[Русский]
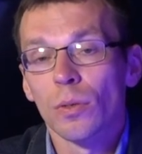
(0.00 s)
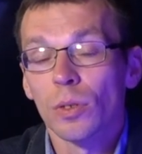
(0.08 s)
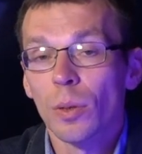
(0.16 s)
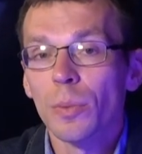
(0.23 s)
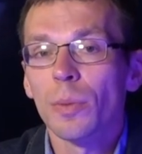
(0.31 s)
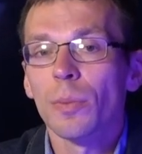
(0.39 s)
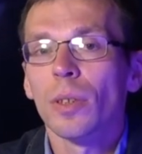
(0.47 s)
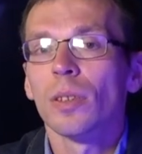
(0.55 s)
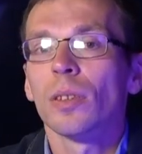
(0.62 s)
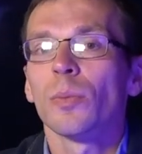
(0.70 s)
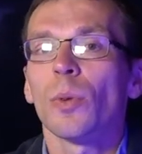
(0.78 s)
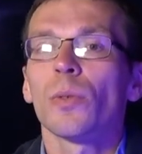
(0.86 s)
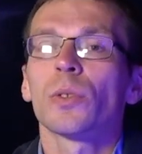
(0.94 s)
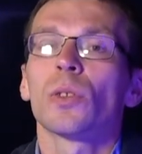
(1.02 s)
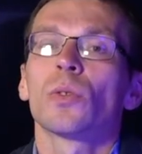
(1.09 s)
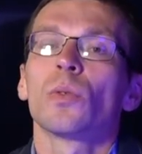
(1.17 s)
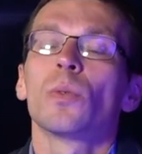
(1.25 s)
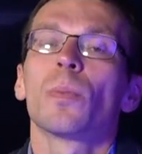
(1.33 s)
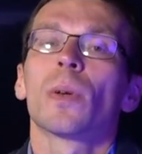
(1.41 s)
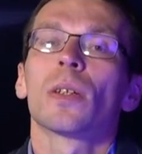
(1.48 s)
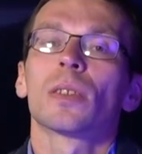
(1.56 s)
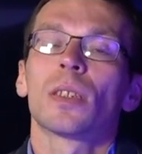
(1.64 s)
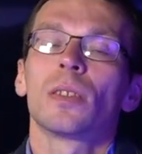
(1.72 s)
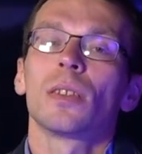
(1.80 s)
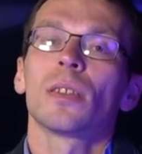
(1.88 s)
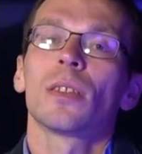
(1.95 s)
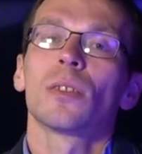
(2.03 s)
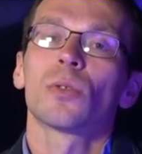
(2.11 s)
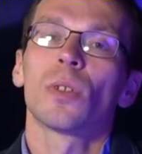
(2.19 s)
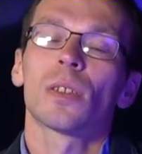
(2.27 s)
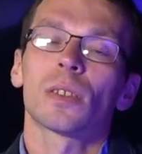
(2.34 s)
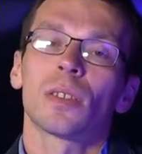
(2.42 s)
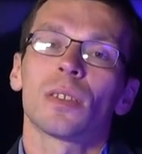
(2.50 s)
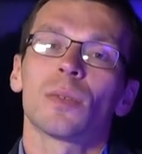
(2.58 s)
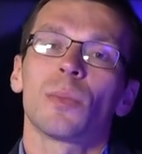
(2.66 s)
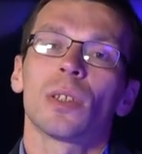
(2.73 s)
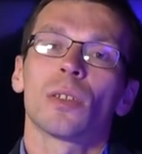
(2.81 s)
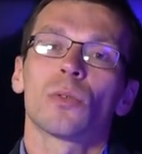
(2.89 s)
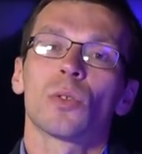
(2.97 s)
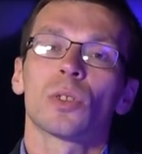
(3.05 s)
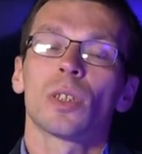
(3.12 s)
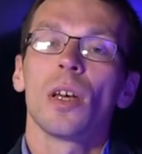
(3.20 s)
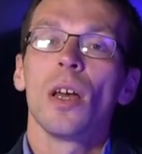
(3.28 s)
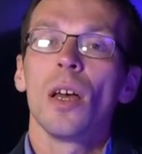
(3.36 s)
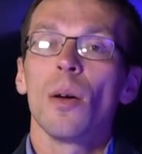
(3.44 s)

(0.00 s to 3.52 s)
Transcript: Но, тем не менее, Днепровский суд по статье «Государственная измена», то есть